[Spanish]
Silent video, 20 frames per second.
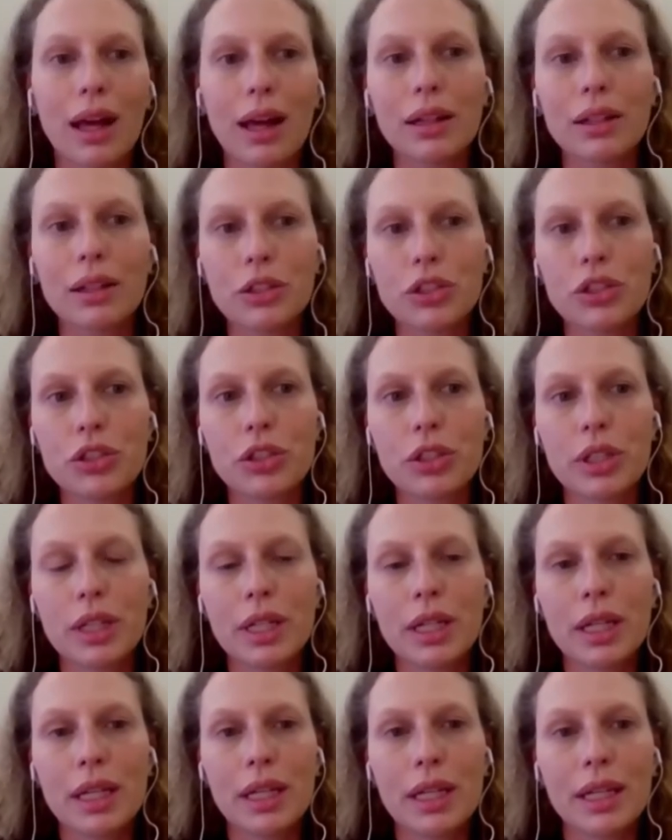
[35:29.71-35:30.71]
un
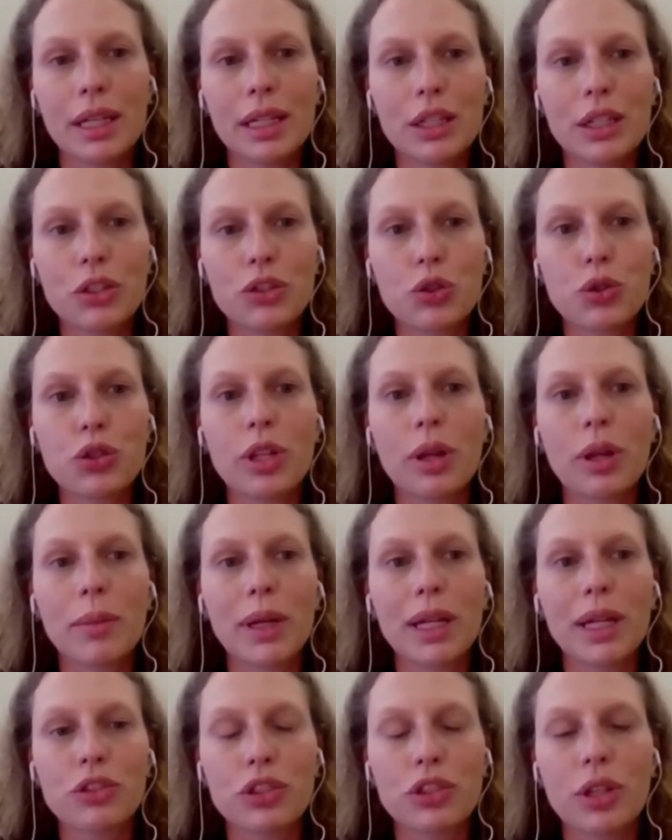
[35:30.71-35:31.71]
seguimiento, son
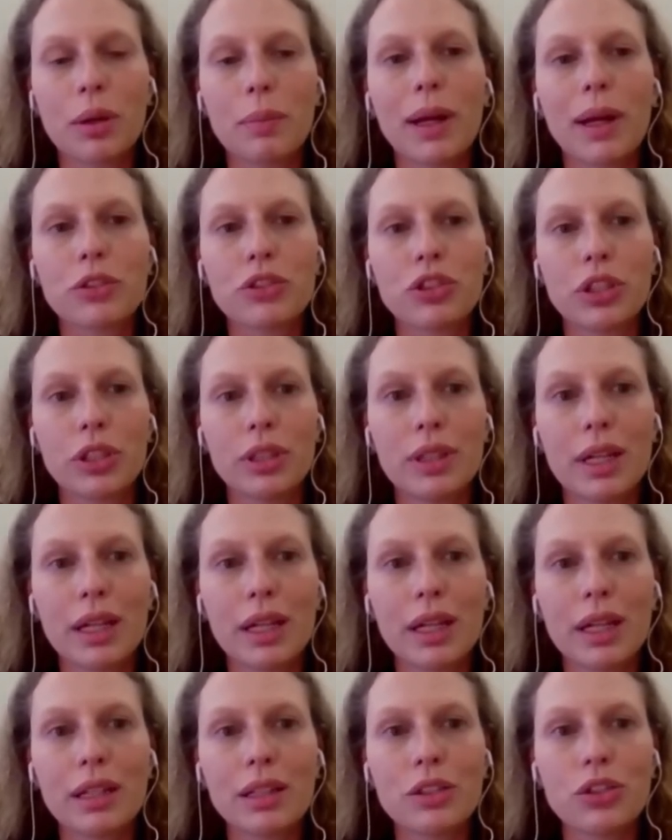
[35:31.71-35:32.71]
reglas
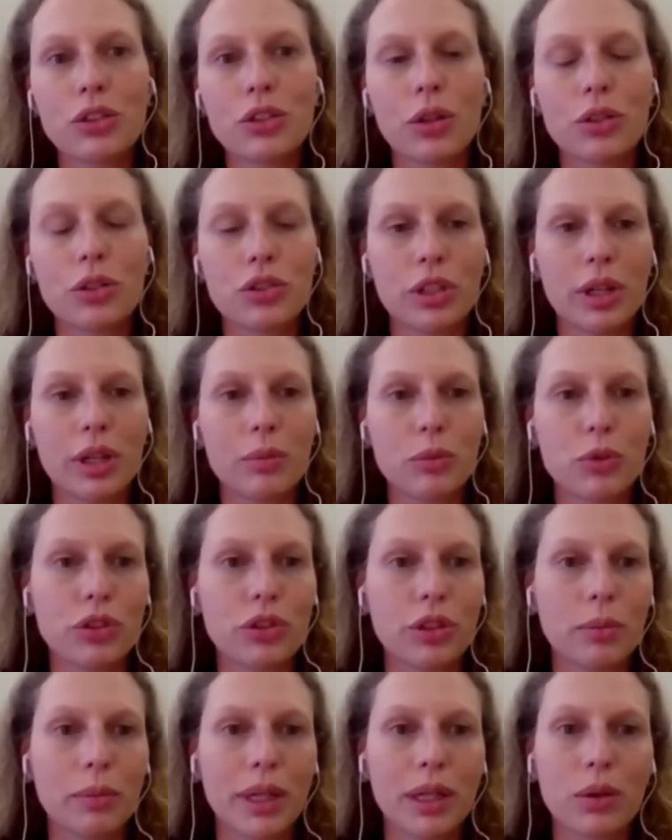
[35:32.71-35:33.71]
existen reglas,
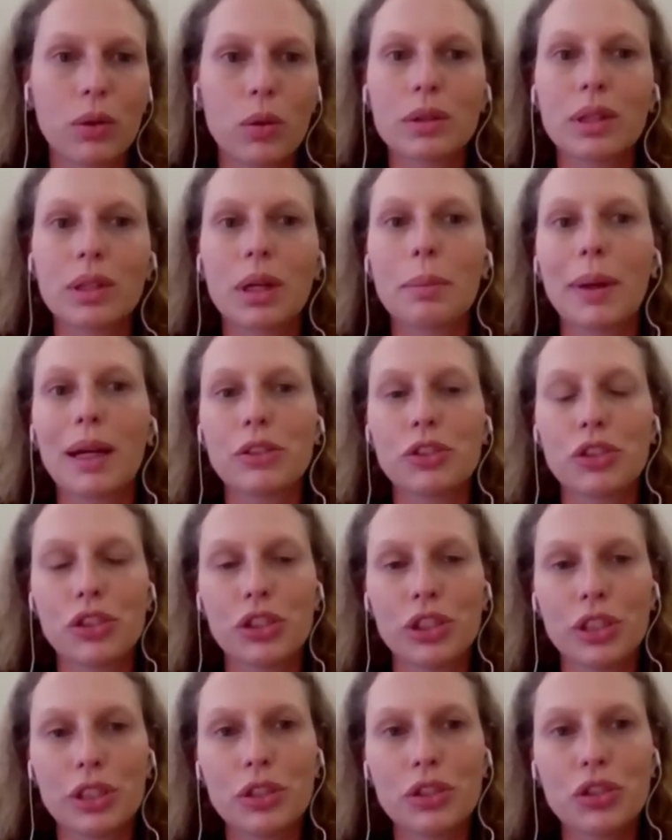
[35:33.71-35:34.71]
están claras, son
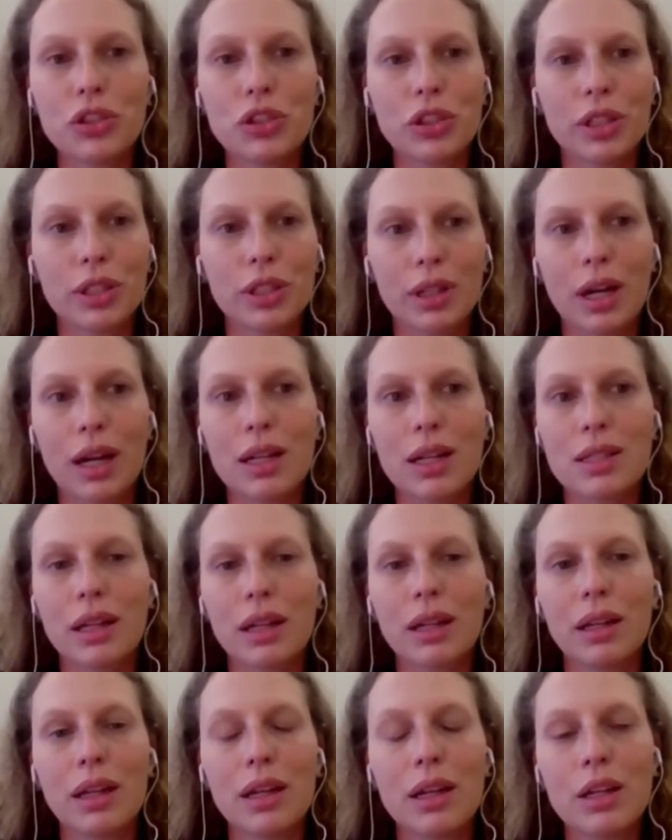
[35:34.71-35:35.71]
reglas claras,
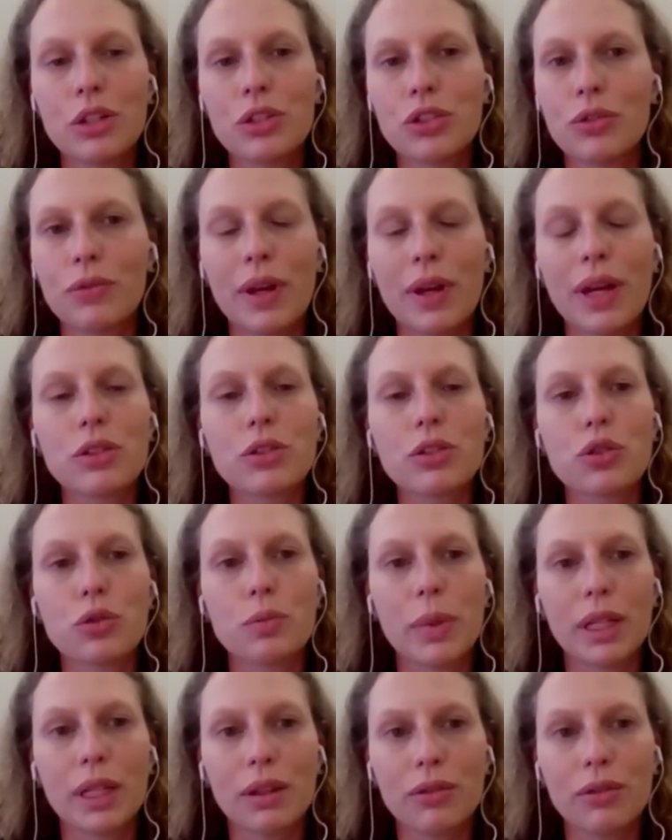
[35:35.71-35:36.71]
y del otro
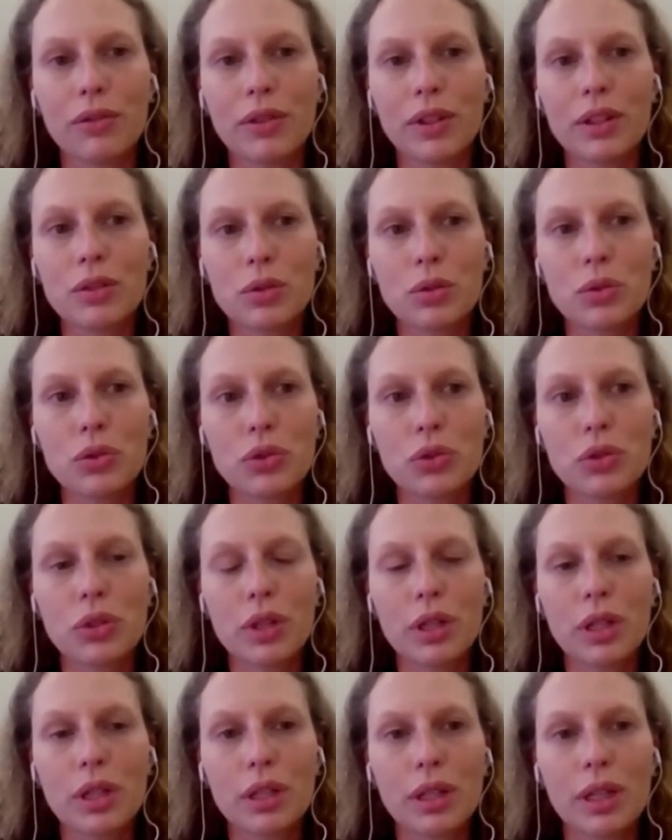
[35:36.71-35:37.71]
lado hay
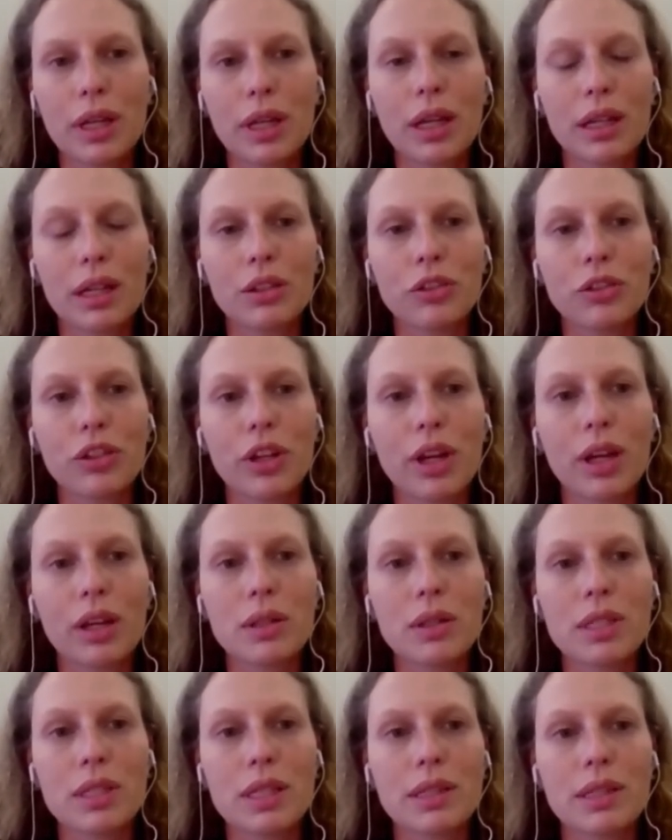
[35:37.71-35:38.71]
varios beneficios
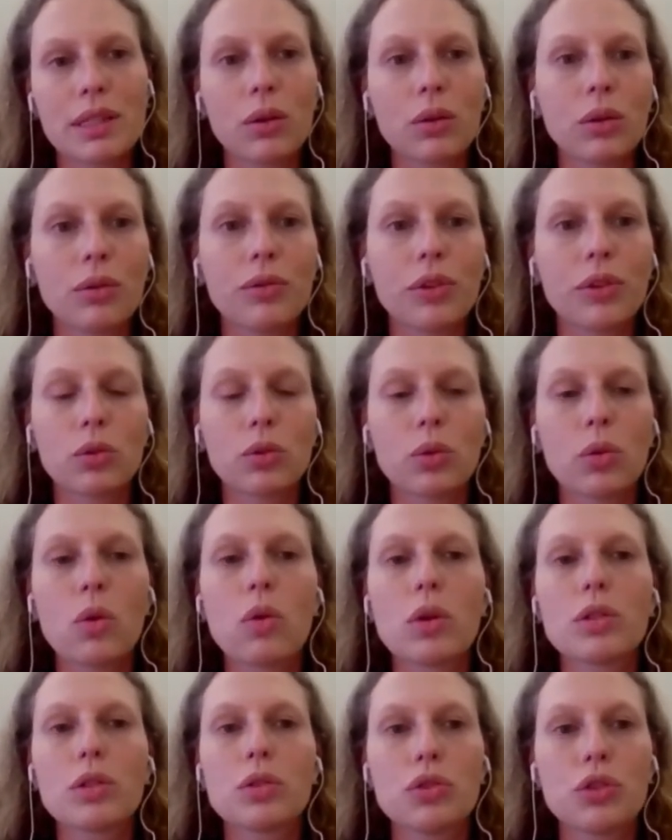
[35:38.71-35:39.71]
aportados que
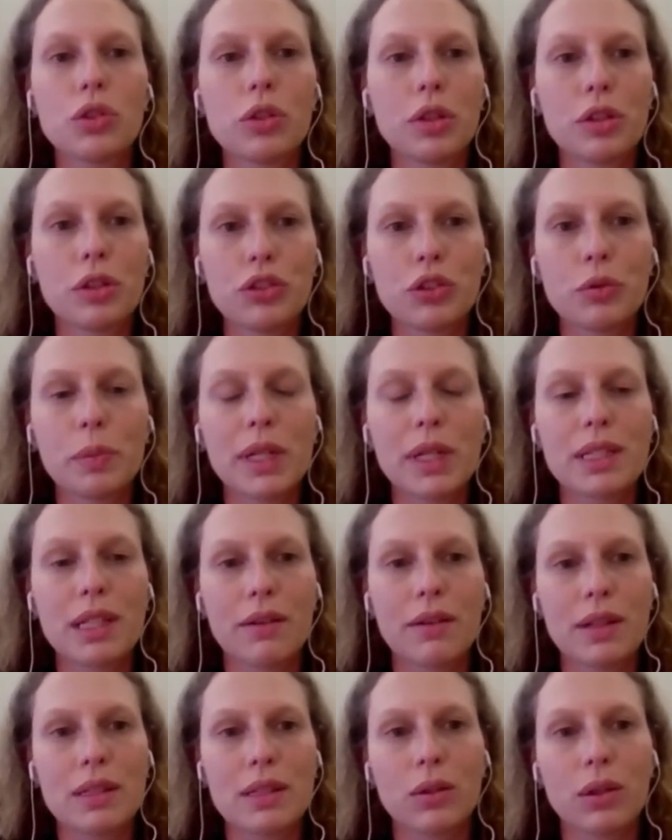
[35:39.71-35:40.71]
em,
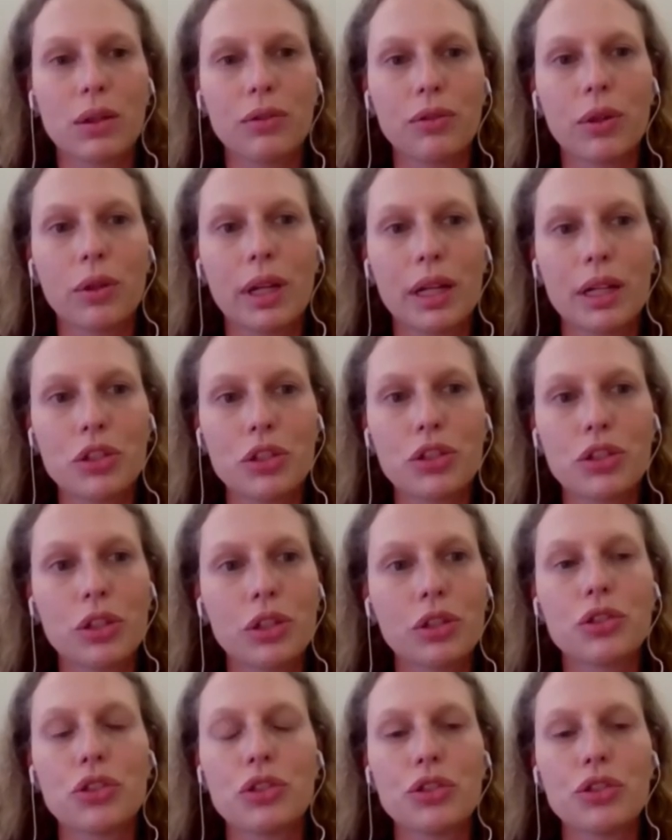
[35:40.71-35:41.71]
produce ese
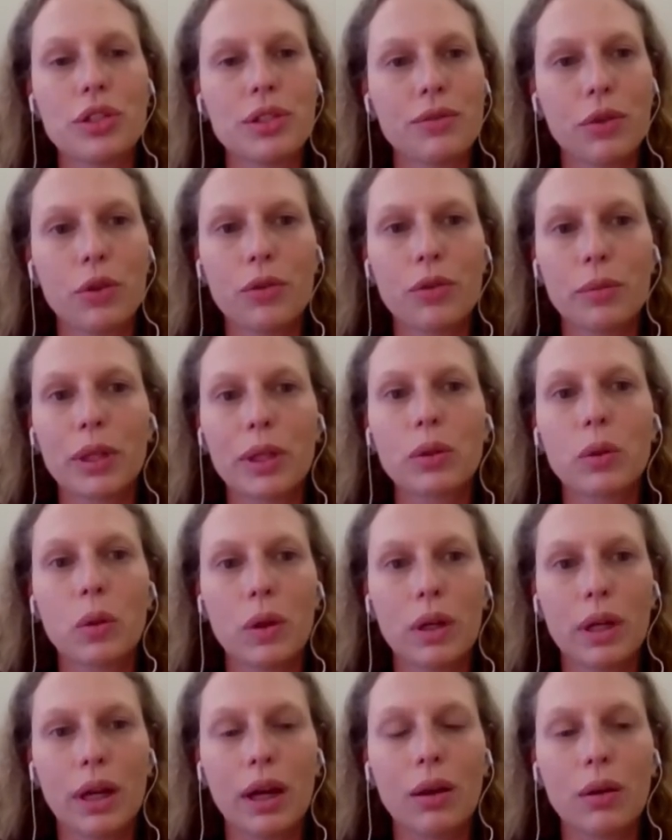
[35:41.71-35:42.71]
círculo
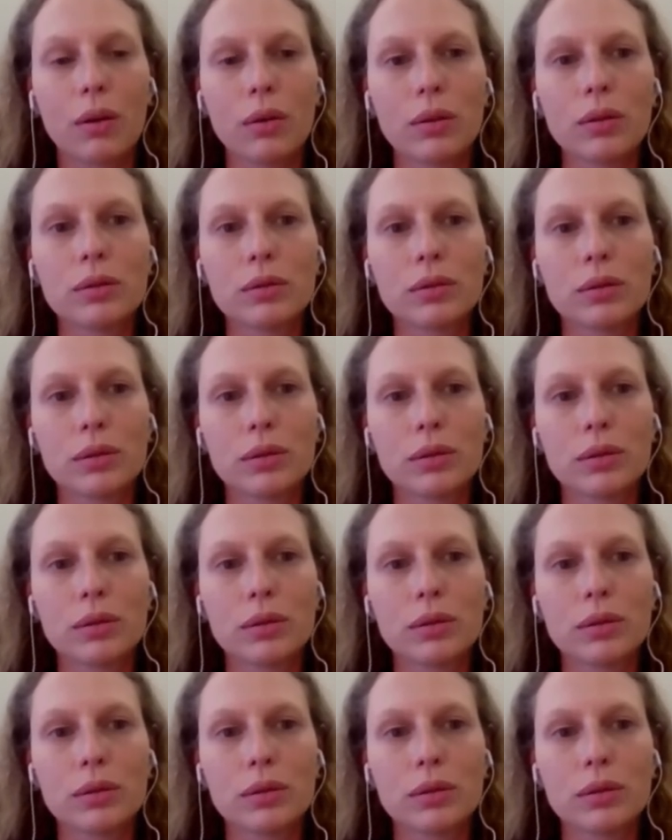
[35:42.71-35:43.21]
virtuoso de